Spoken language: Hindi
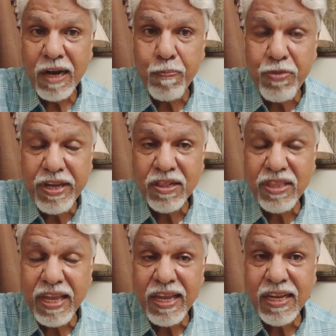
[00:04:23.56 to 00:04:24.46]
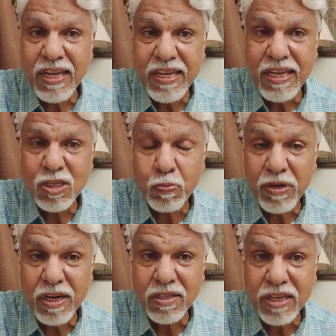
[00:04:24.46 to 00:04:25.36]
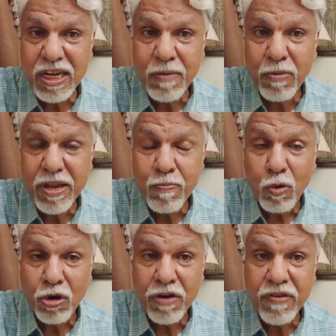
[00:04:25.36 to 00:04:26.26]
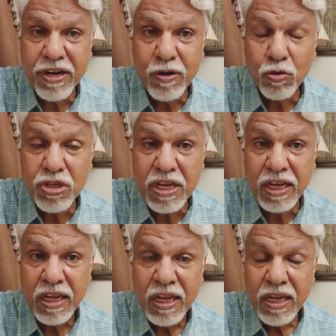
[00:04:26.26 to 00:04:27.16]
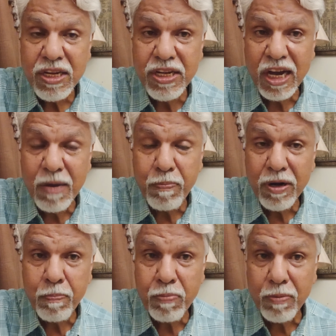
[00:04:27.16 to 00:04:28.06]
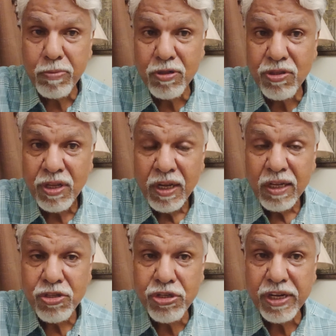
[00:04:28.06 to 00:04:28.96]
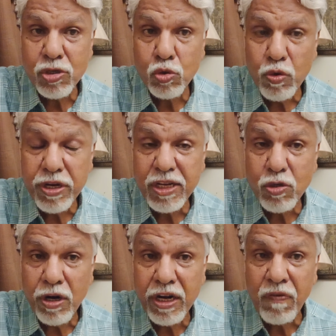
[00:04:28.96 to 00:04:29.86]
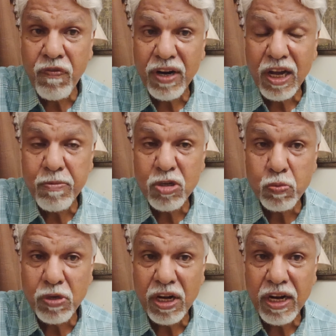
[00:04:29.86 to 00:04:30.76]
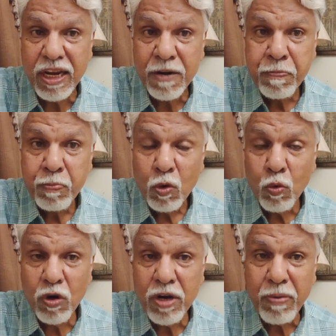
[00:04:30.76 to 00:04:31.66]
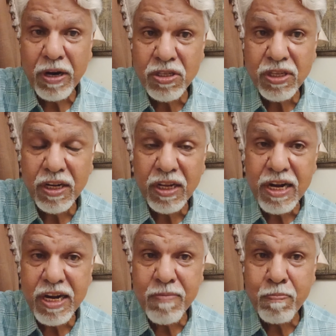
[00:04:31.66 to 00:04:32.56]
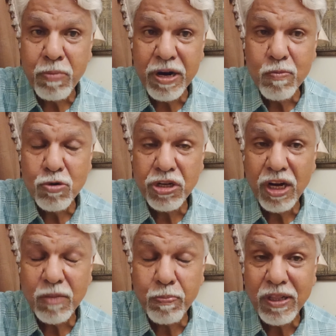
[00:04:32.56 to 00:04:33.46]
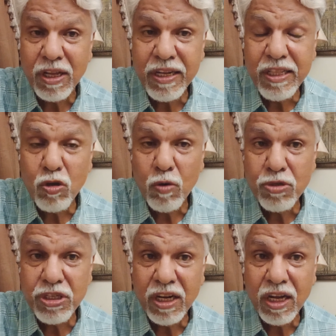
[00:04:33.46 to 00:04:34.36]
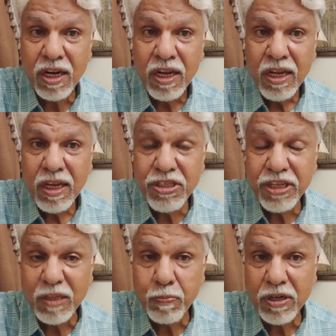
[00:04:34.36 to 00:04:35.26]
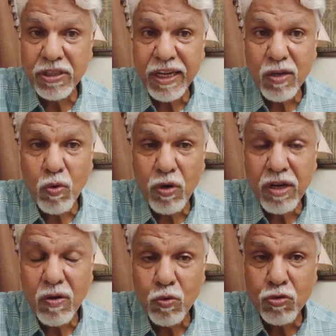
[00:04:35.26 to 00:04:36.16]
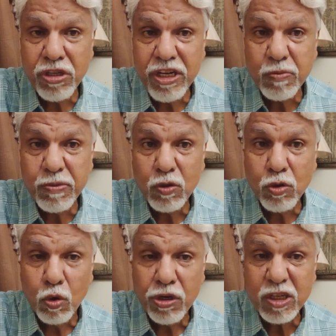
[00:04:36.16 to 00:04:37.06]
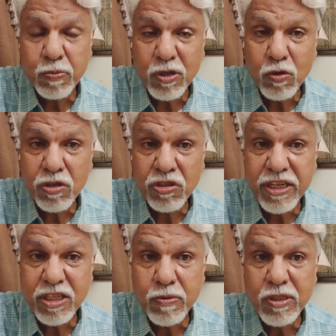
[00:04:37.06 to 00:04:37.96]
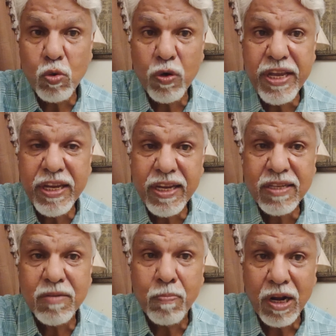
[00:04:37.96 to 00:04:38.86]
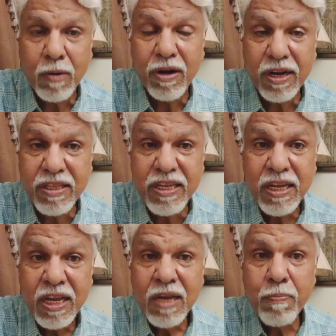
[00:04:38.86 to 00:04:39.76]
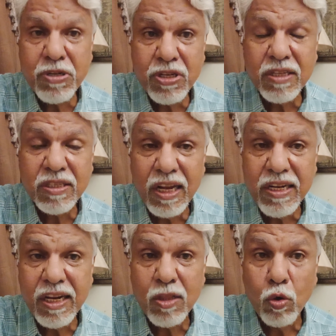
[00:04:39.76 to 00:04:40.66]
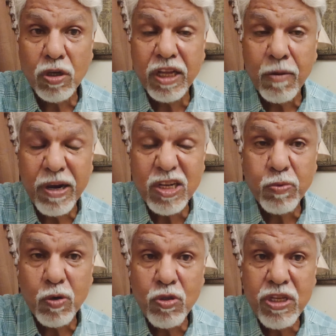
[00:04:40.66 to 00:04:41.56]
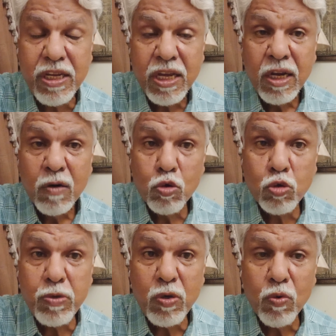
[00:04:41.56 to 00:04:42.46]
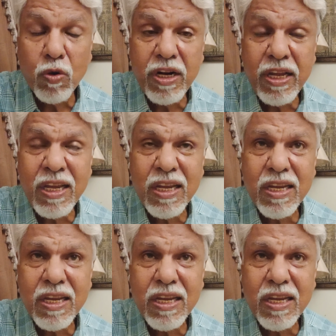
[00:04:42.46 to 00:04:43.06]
अब देखते हैं कि ये स्पिनर्स के लिए बड़ी इंपॉर्टेंट विकेट होती है यहाँ पर प्रबुद्ध जयसूर्या जो लेफ्ट आर्म स्पिनर हैं उन्होंने पाकिस्तान के लिए बड़ी मुश्किल पैदा की थी और मुझे अगर याद पड़ता है कि उन्होंने उस सीरीज में जो दो टेस्ट मैचों की सीरीज भी जो एक एक से बराबर रही थी पिछले साल ये 2022 में हुई थी उसमें उन्होंने